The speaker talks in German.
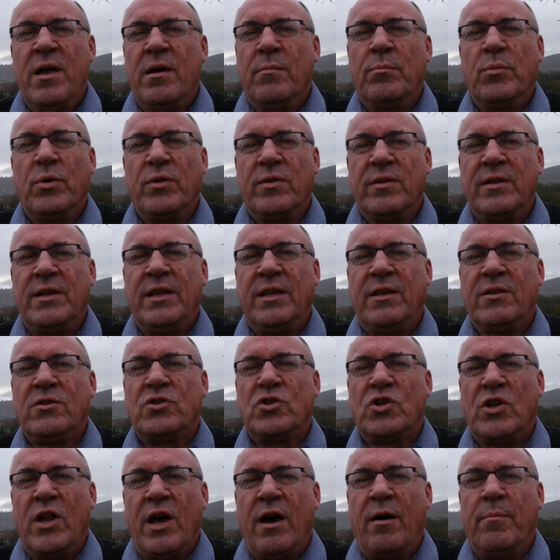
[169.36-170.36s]
muss nicht
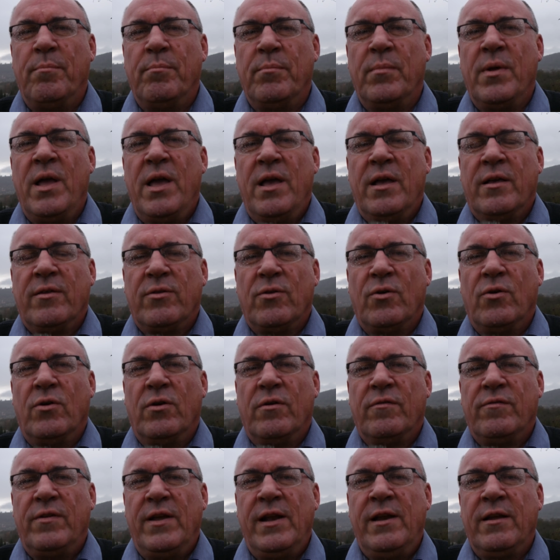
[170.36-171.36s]
sterben. So,
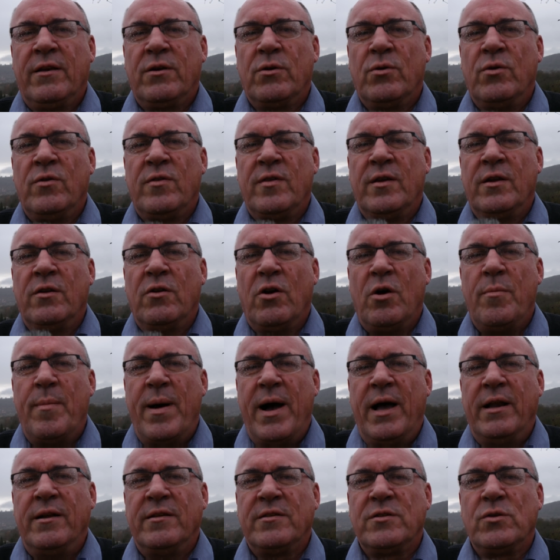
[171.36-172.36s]
viele Grüße,
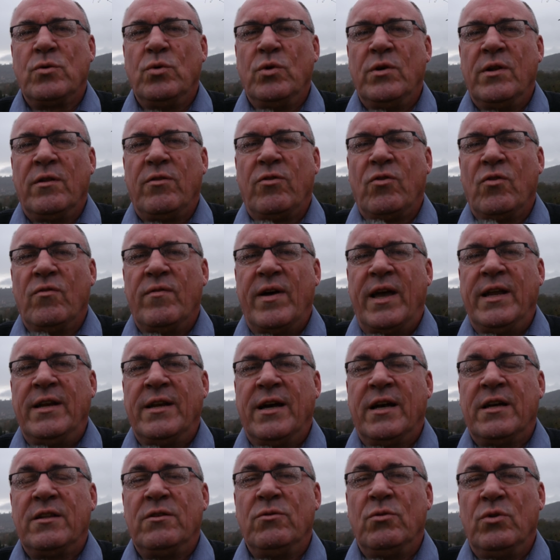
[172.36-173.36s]
nochmal alles Gute zu
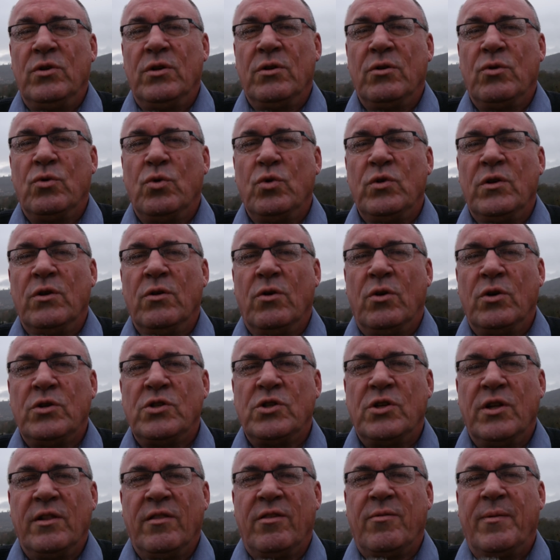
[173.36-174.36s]
Weihnachten und einen guten
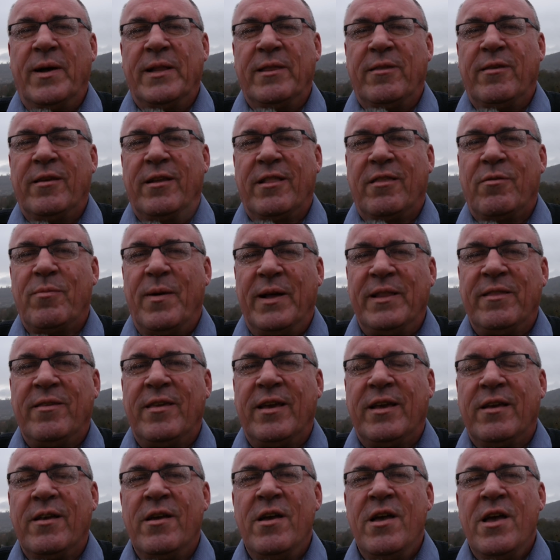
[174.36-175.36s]
Rutsch in
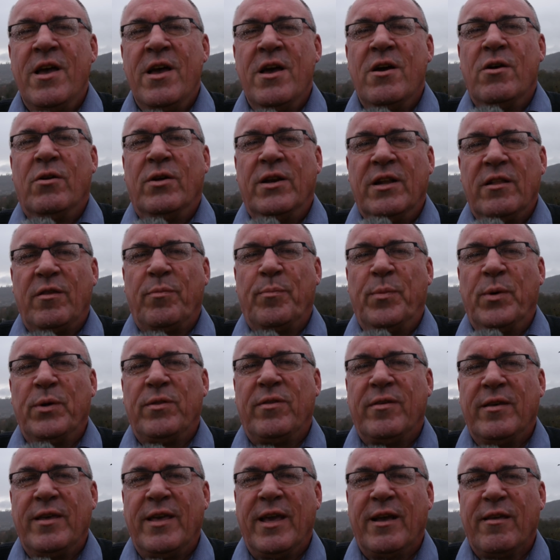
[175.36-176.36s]
2020. Und jetzt
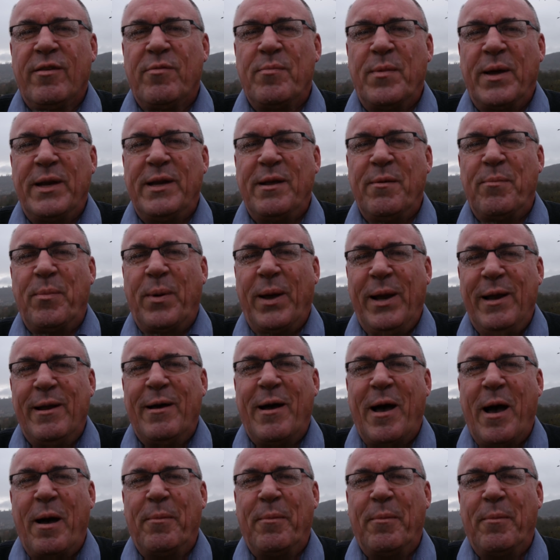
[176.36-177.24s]
putze ich erstmal die Brille